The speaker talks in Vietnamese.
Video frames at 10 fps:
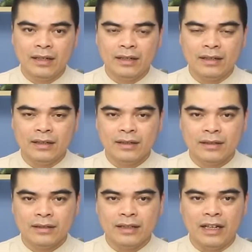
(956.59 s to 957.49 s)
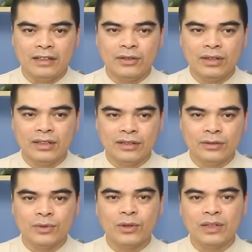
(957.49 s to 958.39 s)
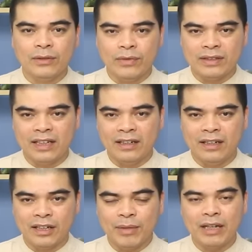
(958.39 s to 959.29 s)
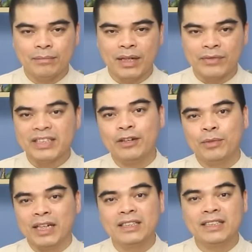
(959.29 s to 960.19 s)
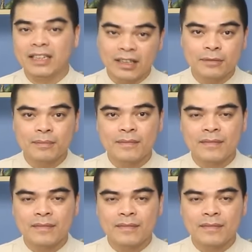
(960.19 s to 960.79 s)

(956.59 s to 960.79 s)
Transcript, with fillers: Đấy, để cho thì chúng tôi có thể trả lời các bạn bằng video một cách chính xác nhất.